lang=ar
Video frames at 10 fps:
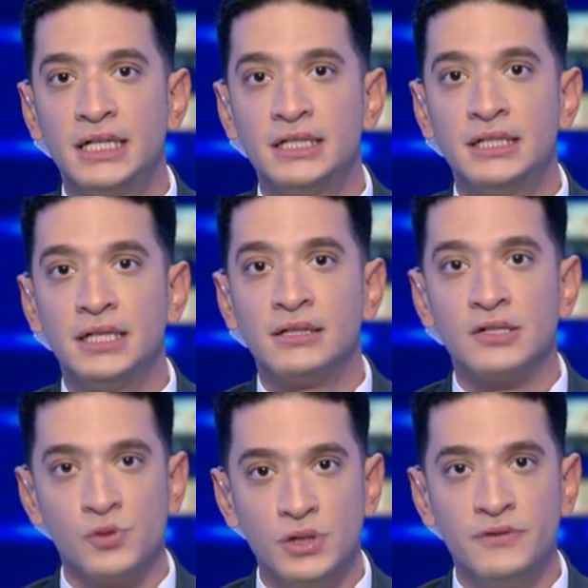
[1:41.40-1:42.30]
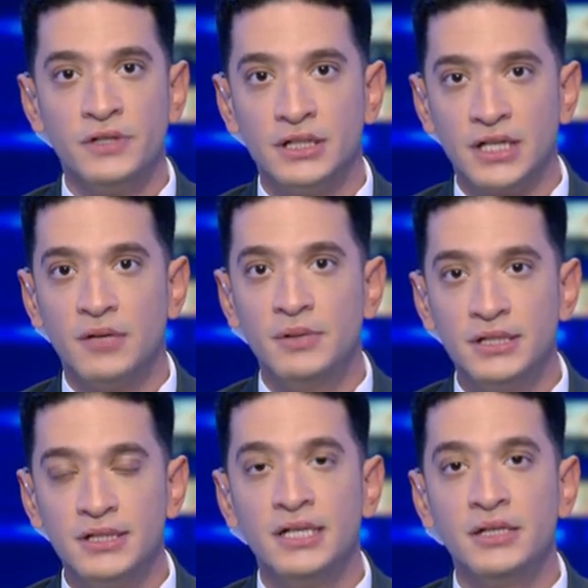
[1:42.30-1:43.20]
على التصويت في
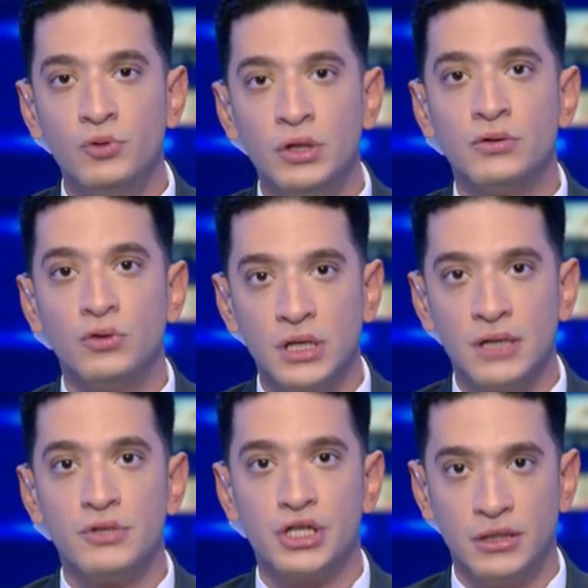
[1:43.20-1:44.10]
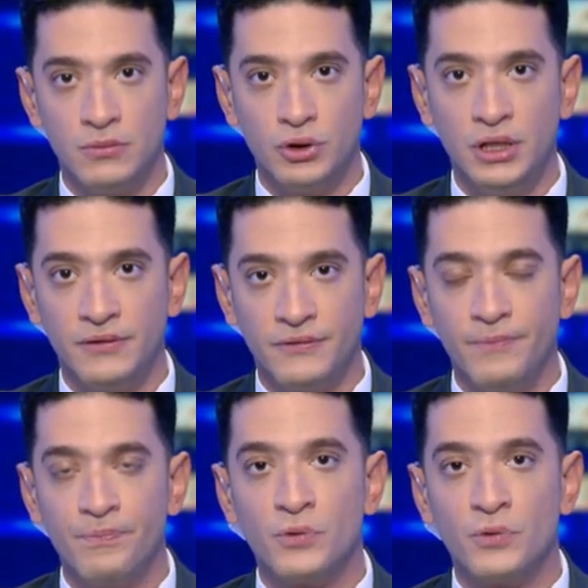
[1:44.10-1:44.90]
الانتخابات يجب أن تقرأ بشكل مختلف